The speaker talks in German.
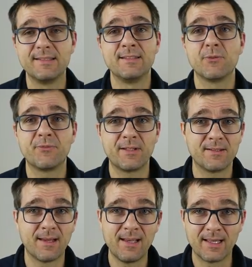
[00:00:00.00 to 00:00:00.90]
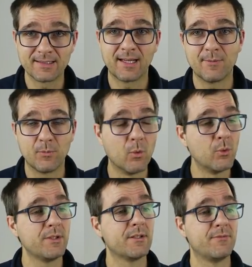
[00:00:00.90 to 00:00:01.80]
Insofern alle Angaben
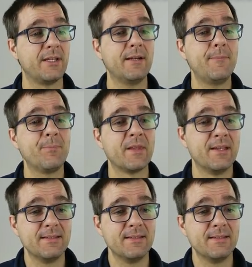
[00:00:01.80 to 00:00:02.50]
ohne Gewähr.